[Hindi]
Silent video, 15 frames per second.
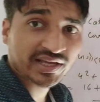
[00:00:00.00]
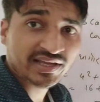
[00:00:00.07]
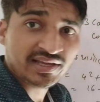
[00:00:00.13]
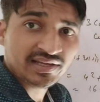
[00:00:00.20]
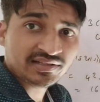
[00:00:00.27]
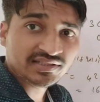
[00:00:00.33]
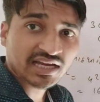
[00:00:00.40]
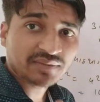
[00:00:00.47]
लगा
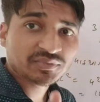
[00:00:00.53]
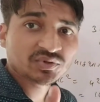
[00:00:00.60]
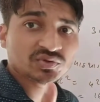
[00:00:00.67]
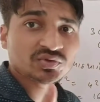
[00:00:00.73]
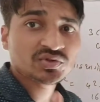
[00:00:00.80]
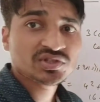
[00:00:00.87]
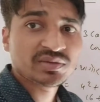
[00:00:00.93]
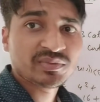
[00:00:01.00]
यहाँ पे
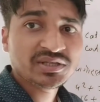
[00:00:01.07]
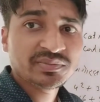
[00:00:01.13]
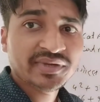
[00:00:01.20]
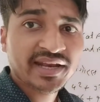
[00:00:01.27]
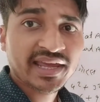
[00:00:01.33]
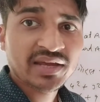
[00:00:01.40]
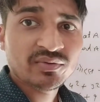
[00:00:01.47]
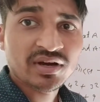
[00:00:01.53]
दोस्तों समझ में
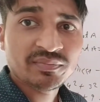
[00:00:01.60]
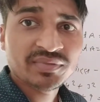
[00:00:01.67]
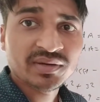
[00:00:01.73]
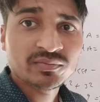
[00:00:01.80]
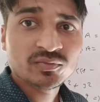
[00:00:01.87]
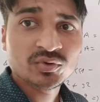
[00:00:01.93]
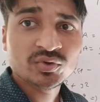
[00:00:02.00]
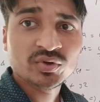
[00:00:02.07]
ना आए वहाँ पे
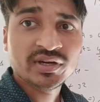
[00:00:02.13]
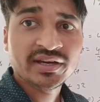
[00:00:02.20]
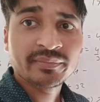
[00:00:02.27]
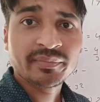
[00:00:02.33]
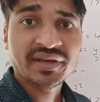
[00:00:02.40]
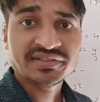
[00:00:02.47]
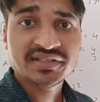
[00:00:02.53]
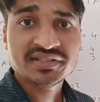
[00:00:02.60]
हमको जो है
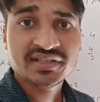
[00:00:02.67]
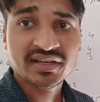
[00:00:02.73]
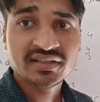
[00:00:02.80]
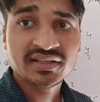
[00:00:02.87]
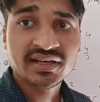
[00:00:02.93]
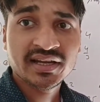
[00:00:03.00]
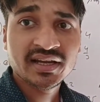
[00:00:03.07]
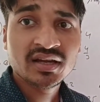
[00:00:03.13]
मैसेज कर
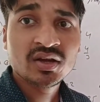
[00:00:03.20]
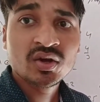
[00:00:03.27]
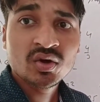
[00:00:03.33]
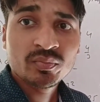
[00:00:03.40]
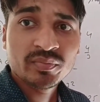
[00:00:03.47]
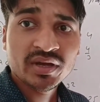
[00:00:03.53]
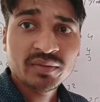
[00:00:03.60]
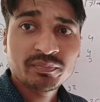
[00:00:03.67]
देना है
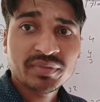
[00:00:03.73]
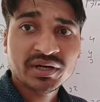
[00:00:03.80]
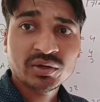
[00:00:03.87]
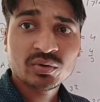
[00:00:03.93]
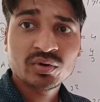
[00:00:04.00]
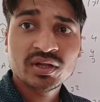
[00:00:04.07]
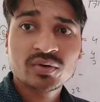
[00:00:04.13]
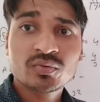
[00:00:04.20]
मैं
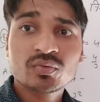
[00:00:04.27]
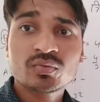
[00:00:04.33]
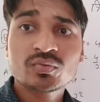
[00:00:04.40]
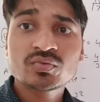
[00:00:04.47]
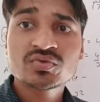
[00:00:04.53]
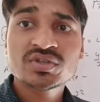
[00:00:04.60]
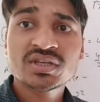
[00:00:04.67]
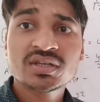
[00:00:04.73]
पर्टिकुलर
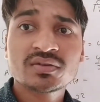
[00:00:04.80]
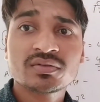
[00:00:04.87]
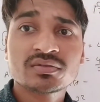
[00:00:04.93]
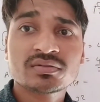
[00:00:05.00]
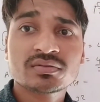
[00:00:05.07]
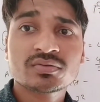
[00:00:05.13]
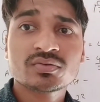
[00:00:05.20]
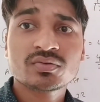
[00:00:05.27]
उसी
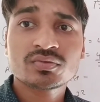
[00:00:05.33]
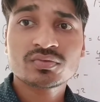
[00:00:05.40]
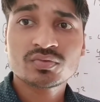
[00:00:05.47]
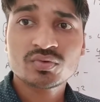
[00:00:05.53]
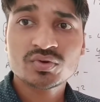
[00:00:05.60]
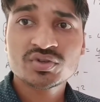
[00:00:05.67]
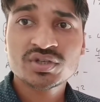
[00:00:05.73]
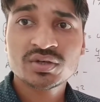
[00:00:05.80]

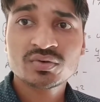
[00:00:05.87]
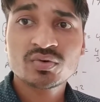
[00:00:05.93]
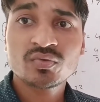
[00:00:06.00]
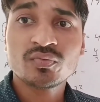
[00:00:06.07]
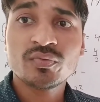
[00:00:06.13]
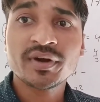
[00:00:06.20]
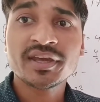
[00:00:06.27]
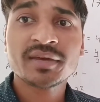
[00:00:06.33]
क्वेश्चन को
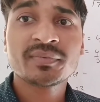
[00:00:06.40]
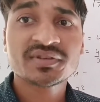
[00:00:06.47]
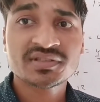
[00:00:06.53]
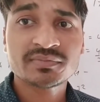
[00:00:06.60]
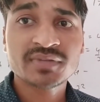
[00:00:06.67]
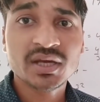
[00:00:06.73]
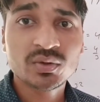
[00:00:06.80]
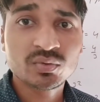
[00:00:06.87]
वहीं पे
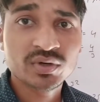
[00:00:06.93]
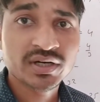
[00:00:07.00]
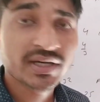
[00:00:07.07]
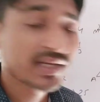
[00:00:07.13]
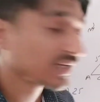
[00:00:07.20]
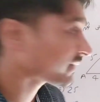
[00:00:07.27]
समझा दूंगा ठीक